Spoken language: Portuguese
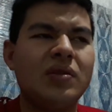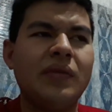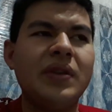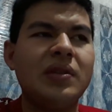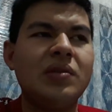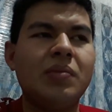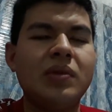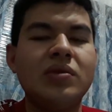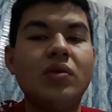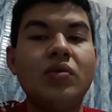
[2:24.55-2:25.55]
Talvez esse
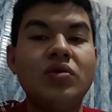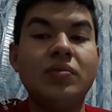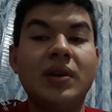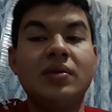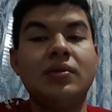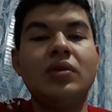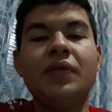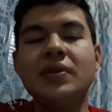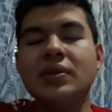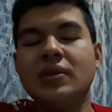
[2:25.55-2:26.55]
pode ser o último mesmo. Estou
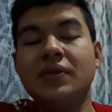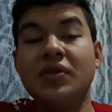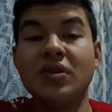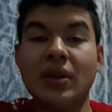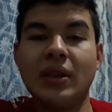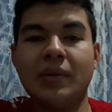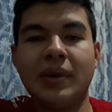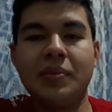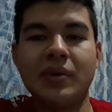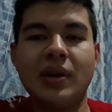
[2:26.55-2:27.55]
fazendo esse vídeo aqui
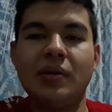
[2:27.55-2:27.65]
também porque